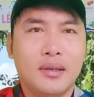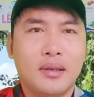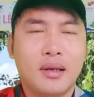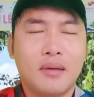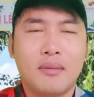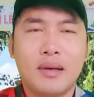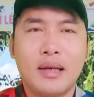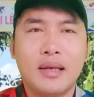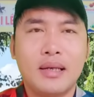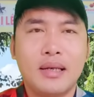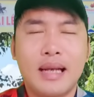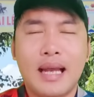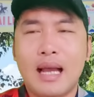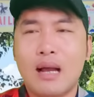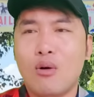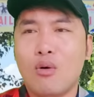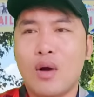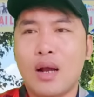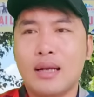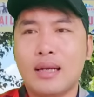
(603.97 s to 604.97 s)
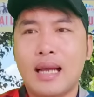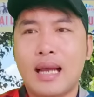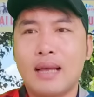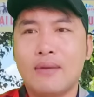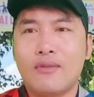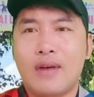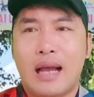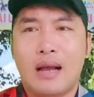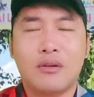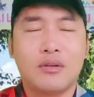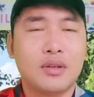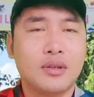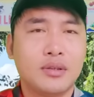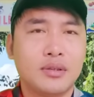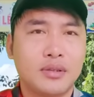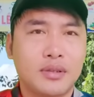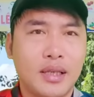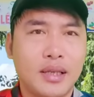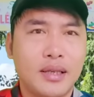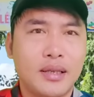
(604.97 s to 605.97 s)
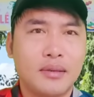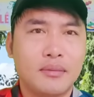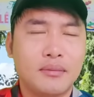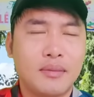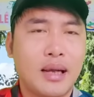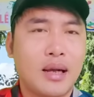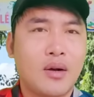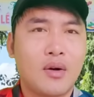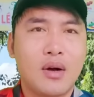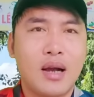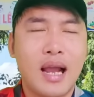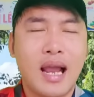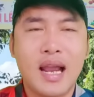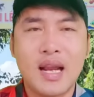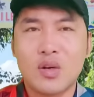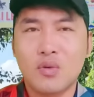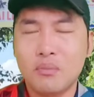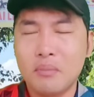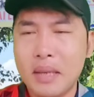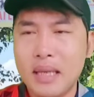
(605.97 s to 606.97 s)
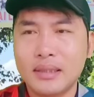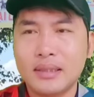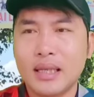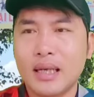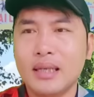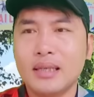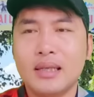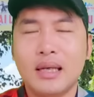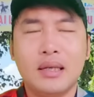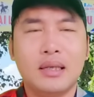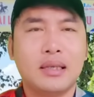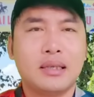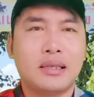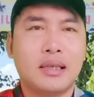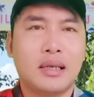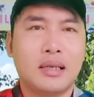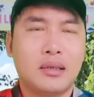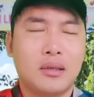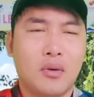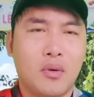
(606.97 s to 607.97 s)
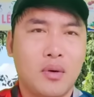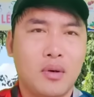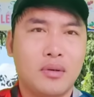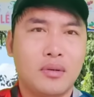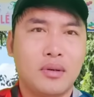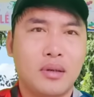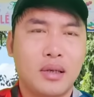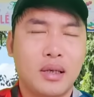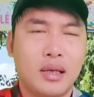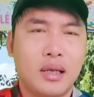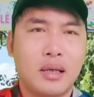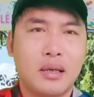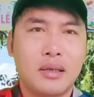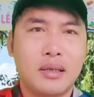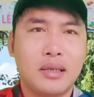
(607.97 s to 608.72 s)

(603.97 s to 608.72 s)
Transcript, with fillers: ông ấy đi ra ngoài gai vào thường xuyên bà con ai cũng biết tới rất là thân thuộc à,